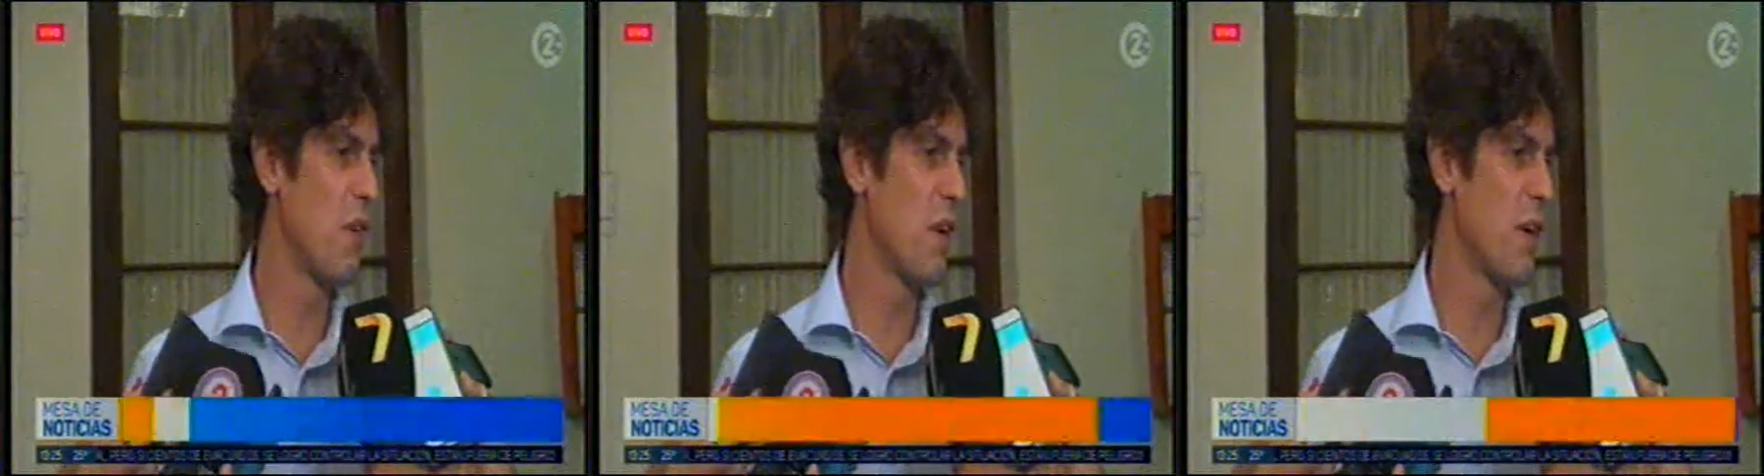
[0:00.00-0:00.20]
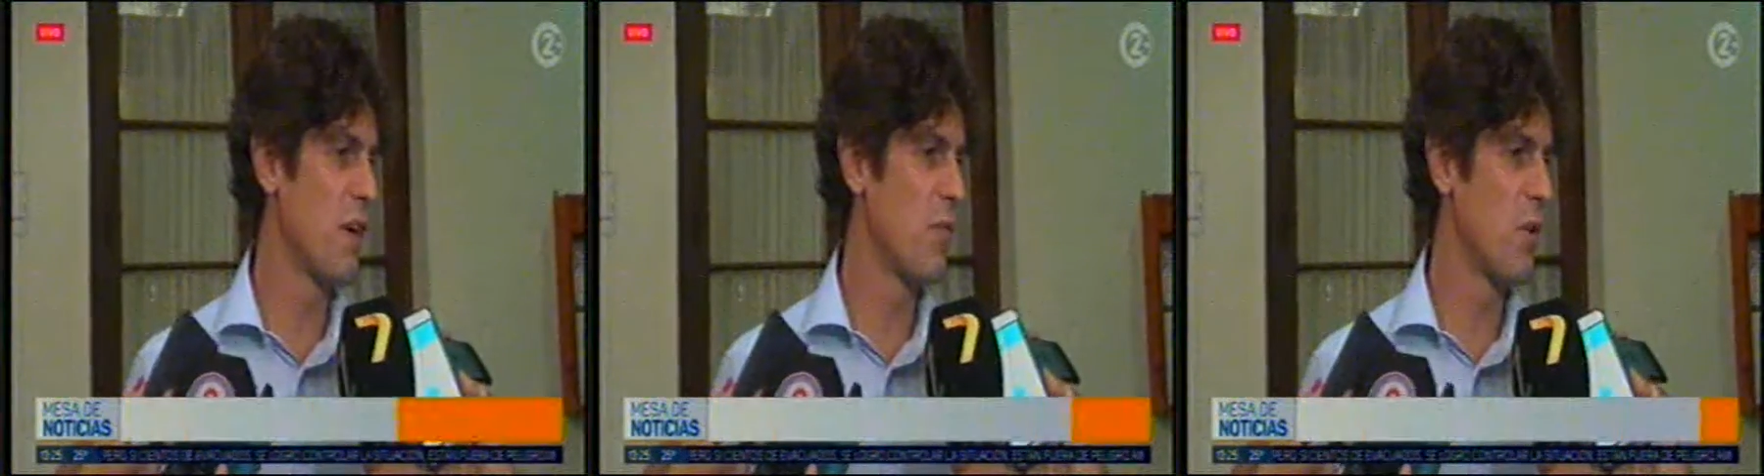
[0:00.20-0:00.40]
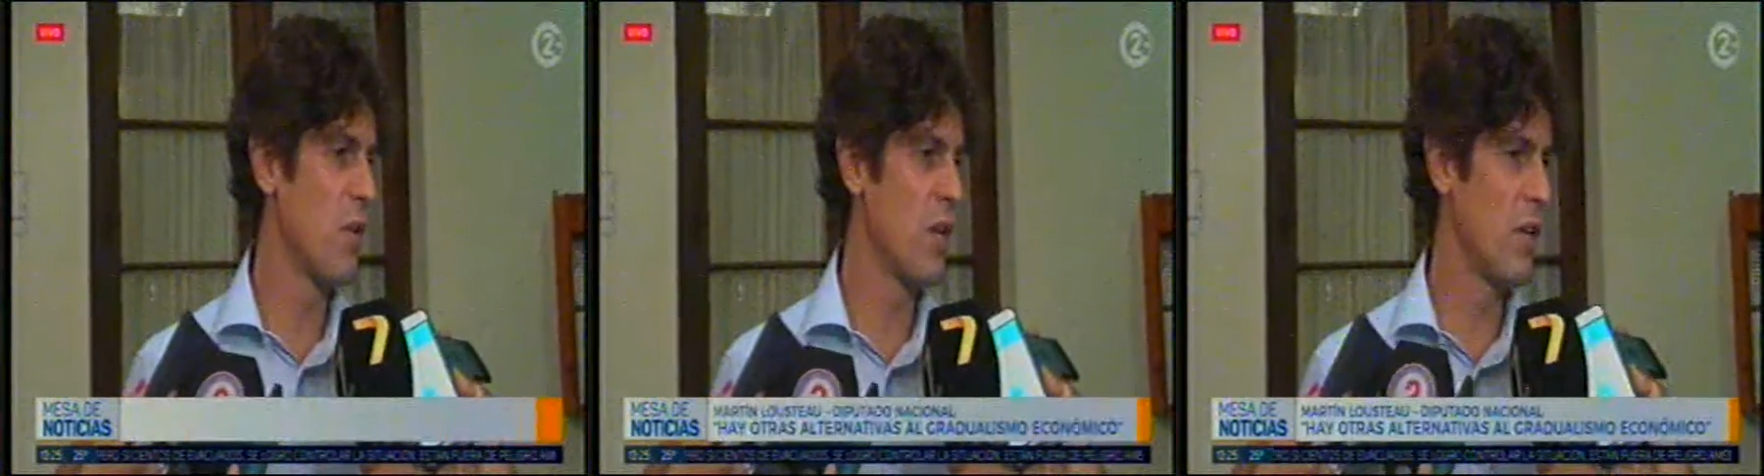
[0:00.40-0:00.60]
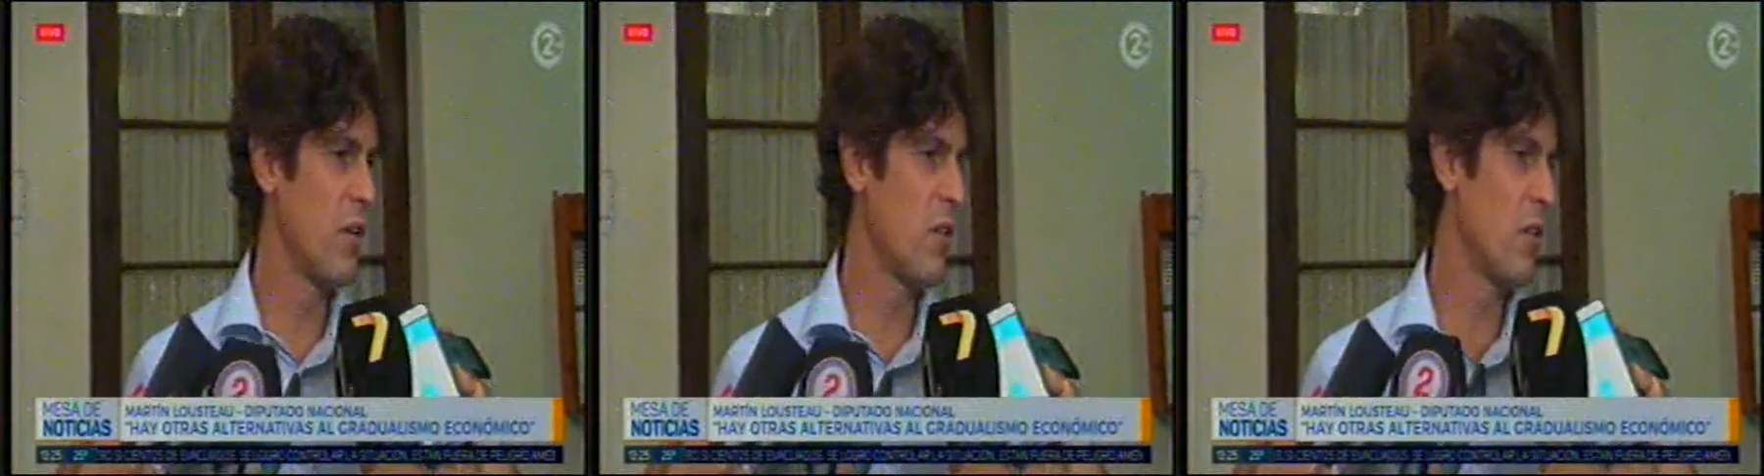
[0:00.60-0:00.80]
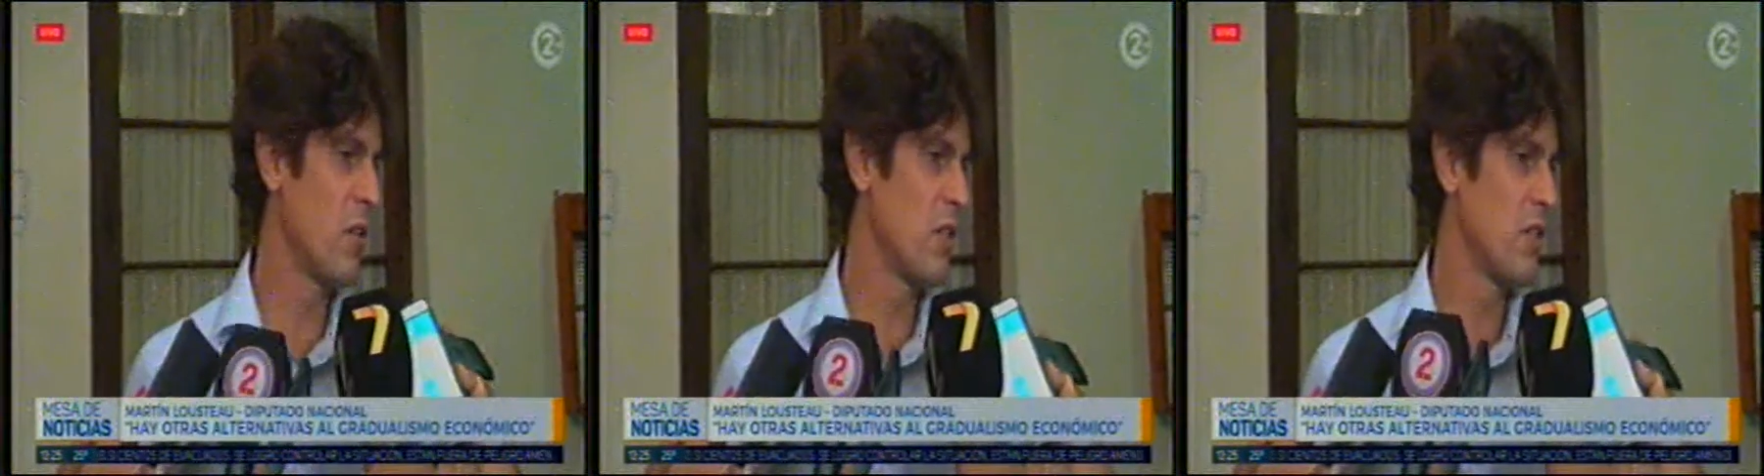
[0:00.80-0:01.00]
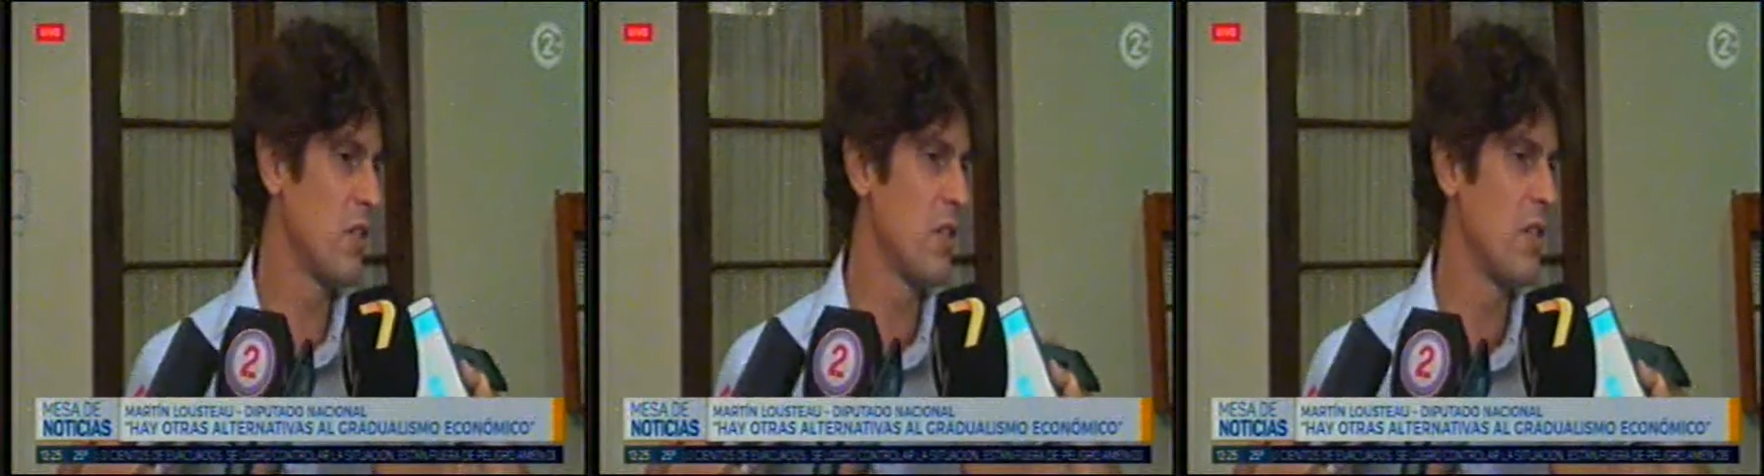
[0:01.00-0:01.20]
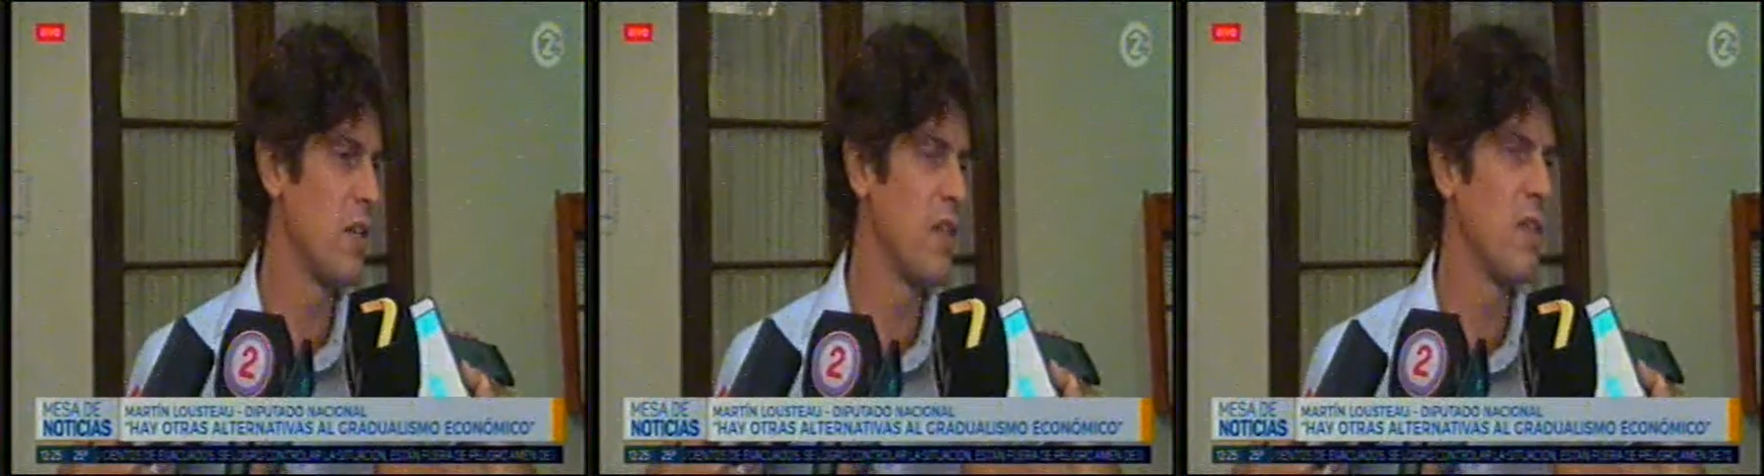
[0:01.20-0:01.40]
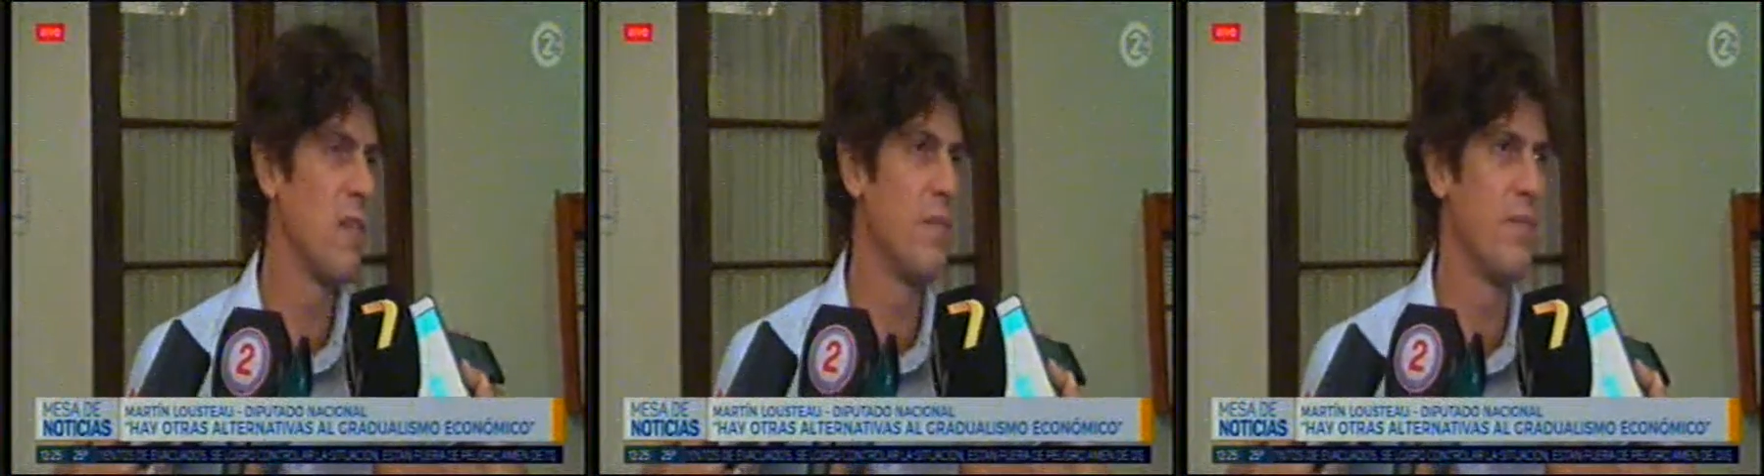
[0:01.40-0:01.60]
Franja Morada en ocasión
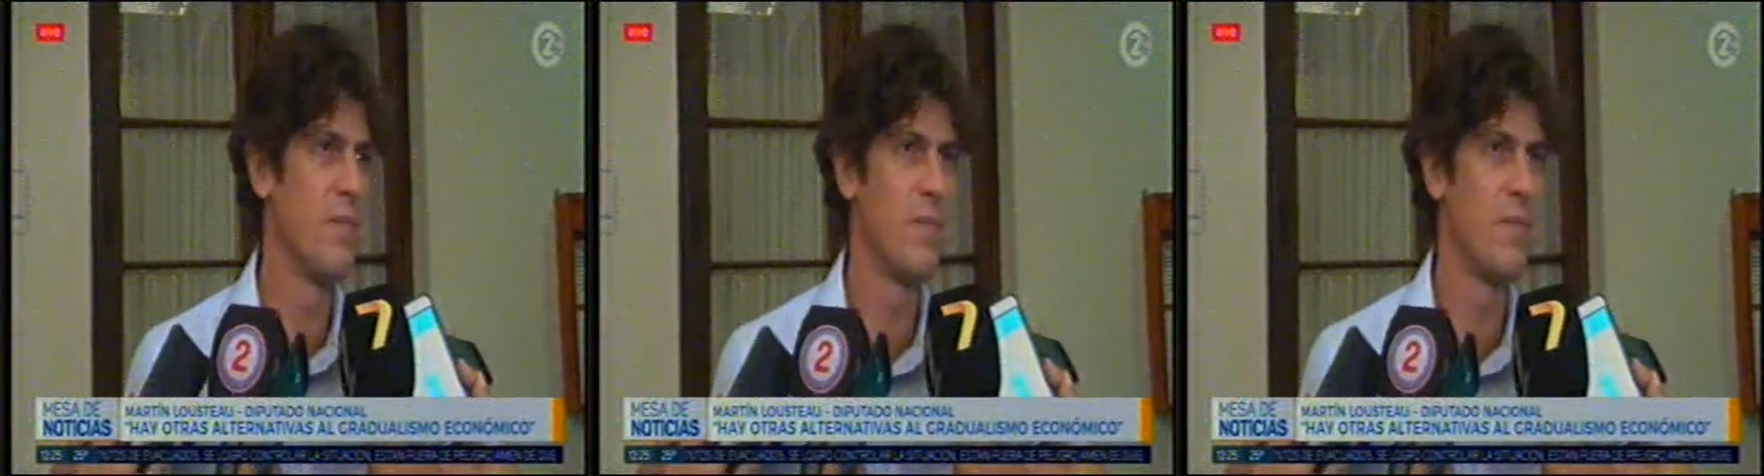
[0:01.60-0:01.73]
del,